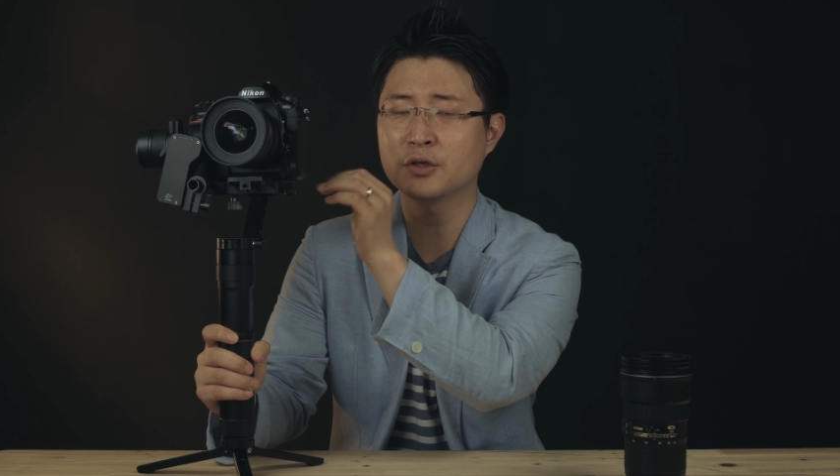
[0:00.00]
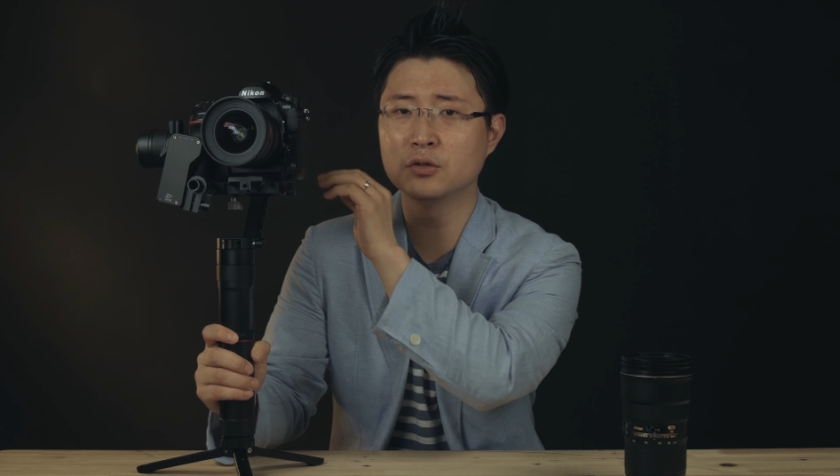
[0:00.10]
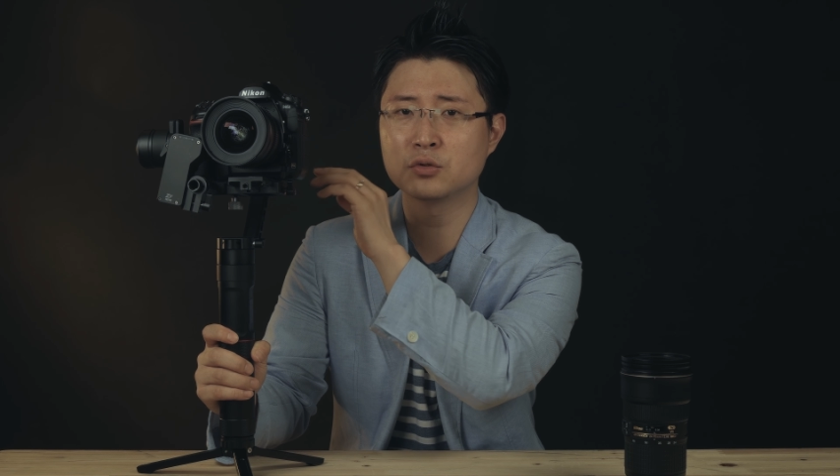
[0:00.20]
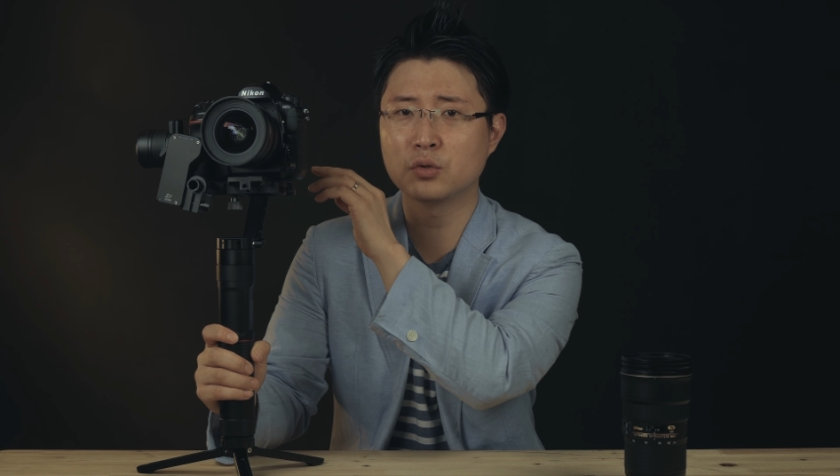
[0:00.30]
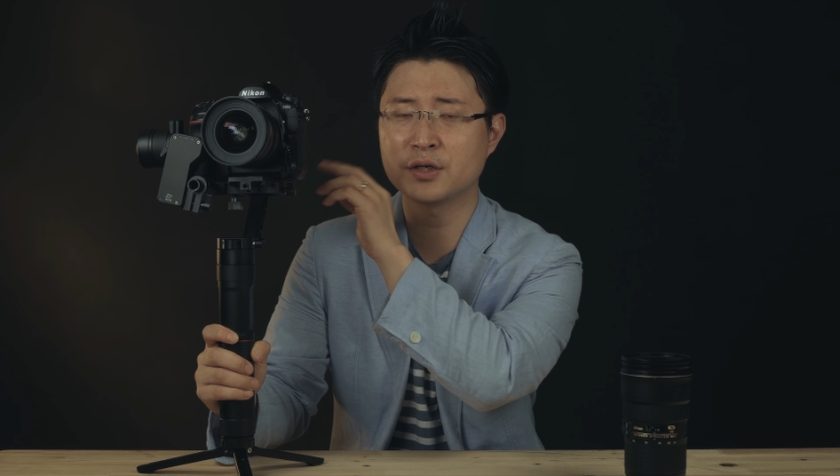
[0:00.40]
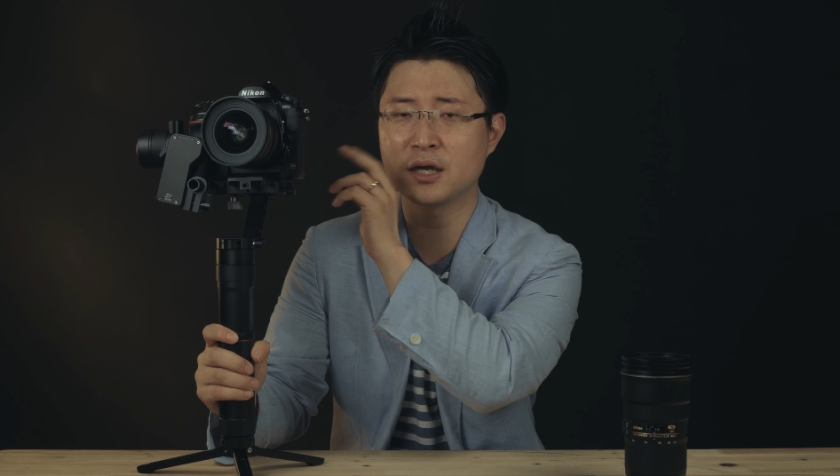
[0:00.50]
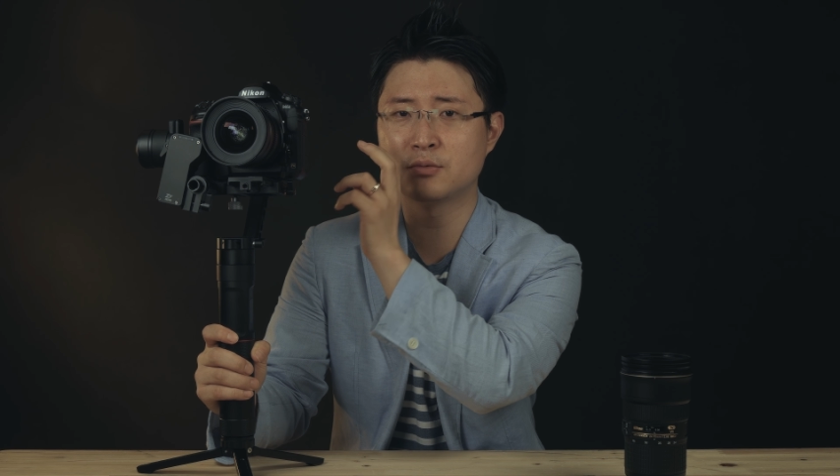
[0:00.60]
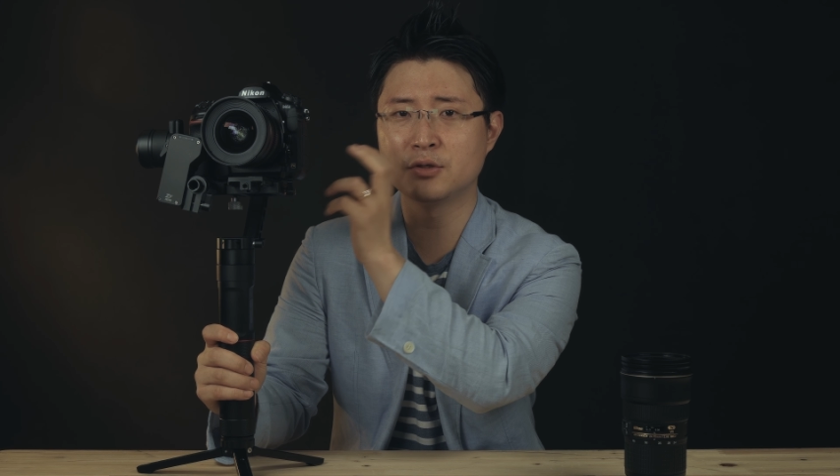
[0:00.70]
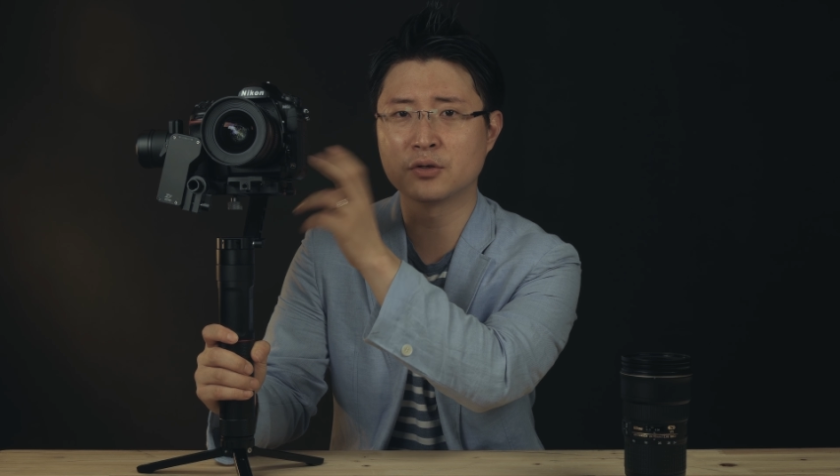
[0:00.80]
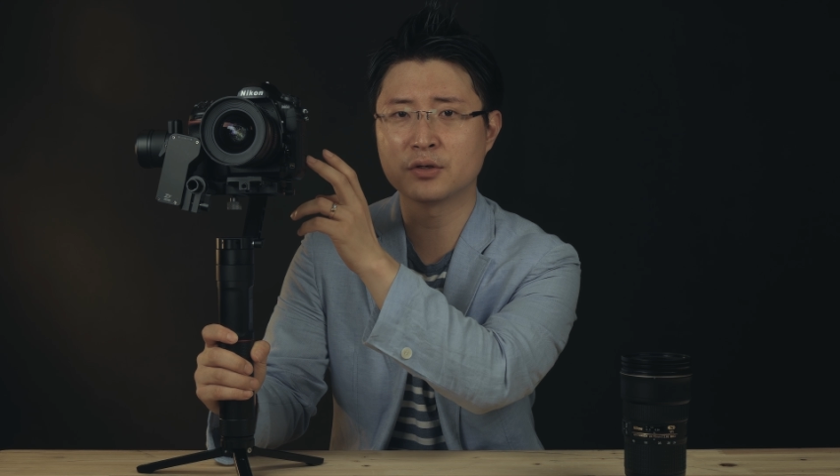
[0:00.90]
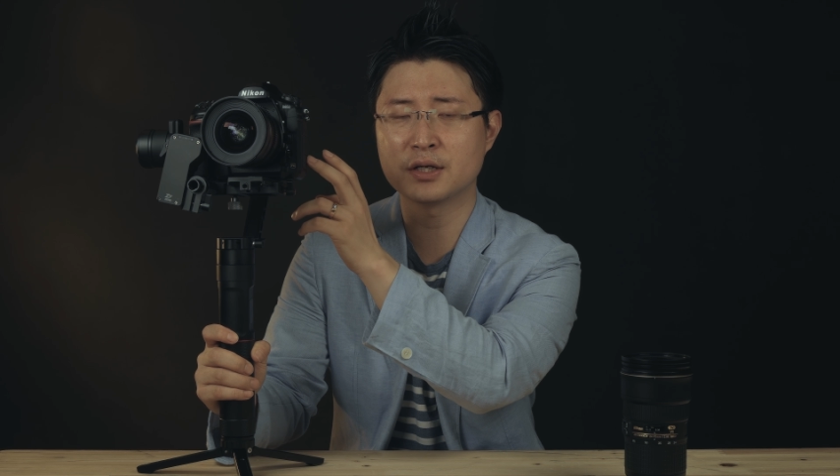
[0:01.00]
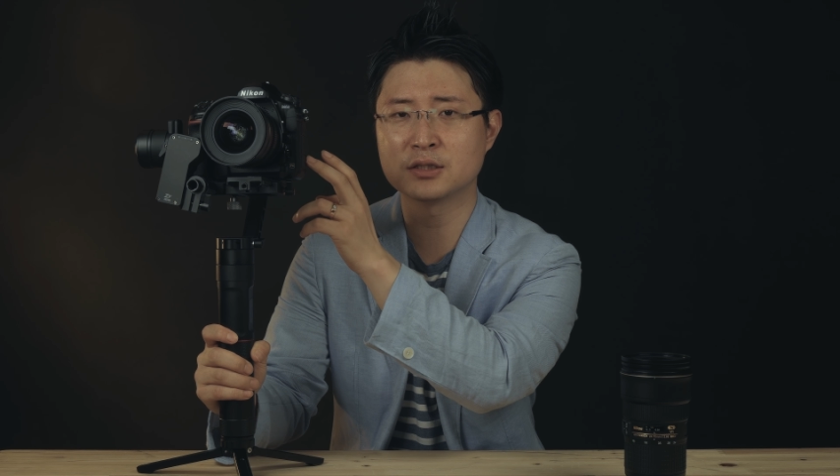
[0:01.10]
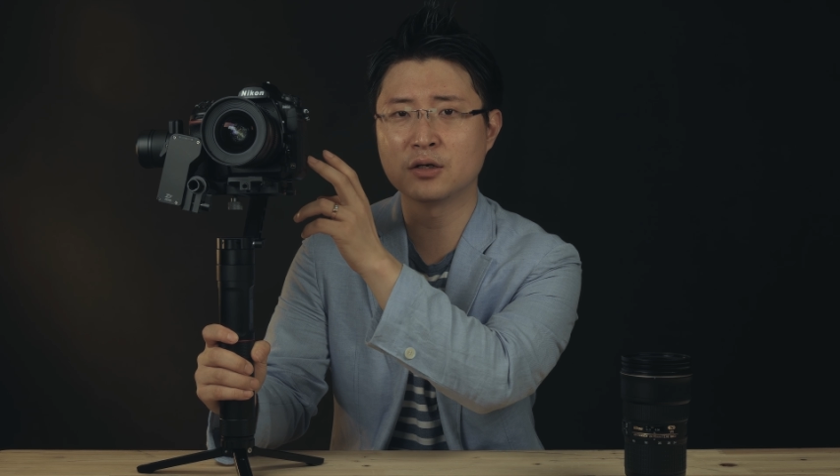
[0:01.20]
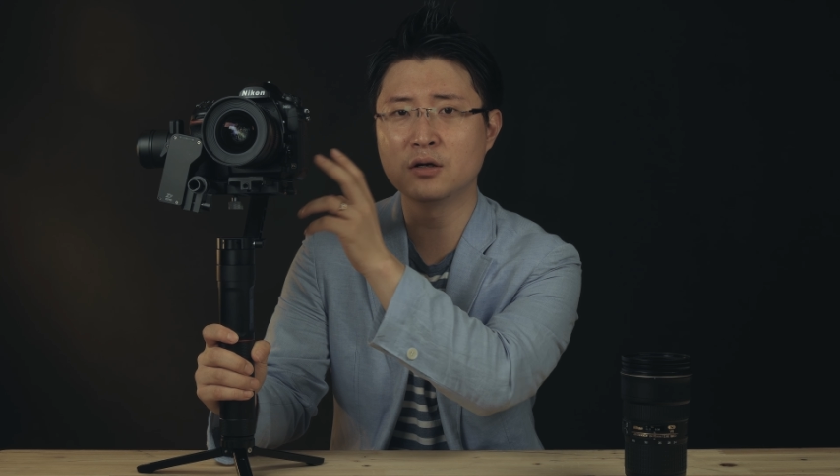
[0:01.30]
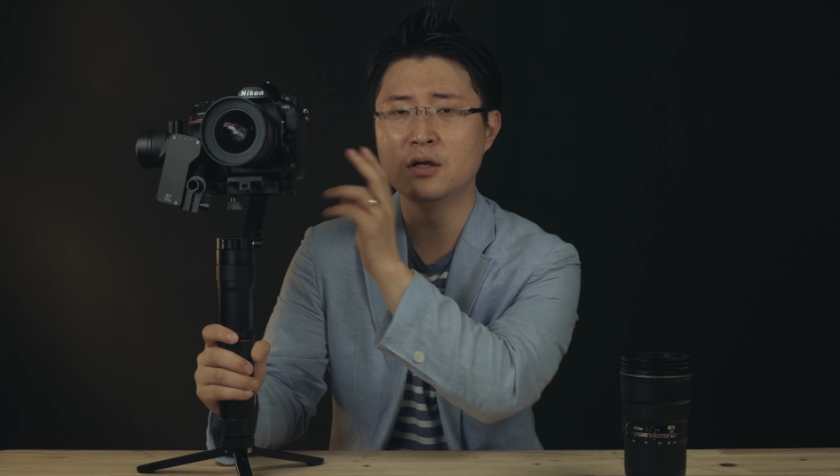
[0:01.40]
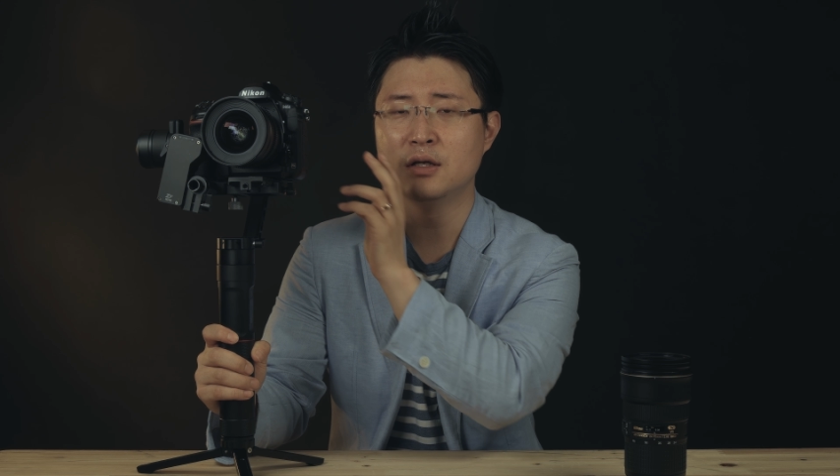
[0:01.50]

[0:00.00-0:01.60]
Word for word: 컨트롤 케이블 연결해서